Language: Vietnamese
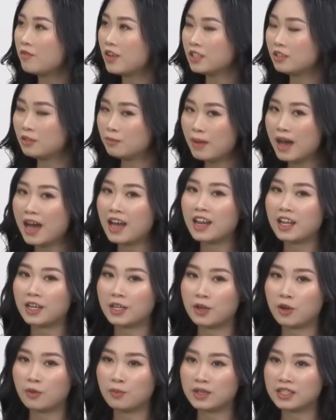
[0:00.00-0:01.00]
Và thứ ba là
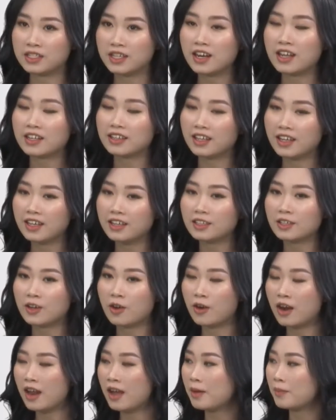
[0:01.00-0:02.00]
điều mình rất là thích
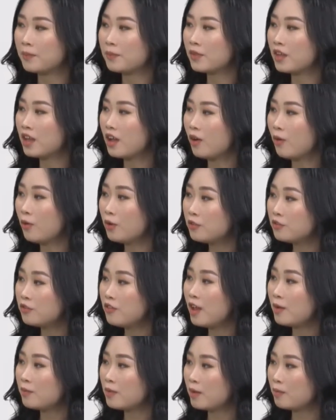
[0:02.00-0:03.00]
đó là
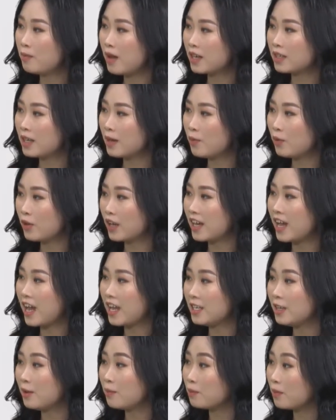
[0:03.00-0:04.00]
Oriflame đã mang đến một cái
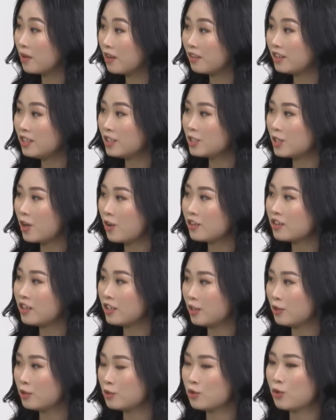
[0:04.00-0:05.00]
khái niệm mới cho
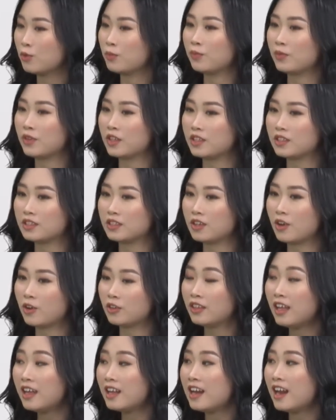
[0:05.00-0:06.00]
người tiêu dùng
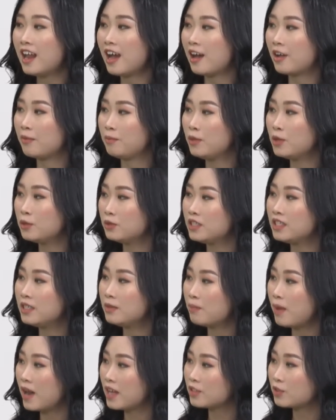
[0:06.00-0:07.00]
có tên là
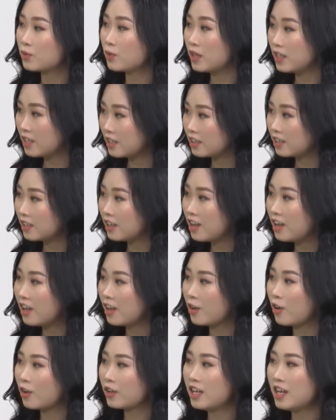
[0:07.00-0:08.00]
Beauty by Sweden,
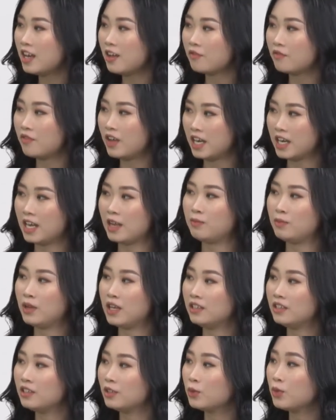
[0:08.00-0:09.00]
có nghĩa là vẻ đẹp
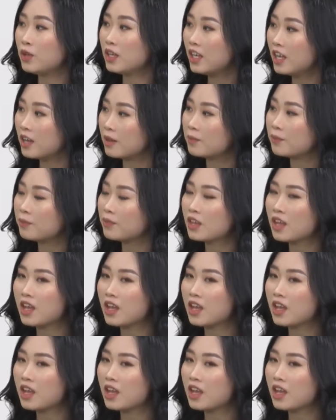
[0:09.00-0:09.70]
đến từ Thụy Điển.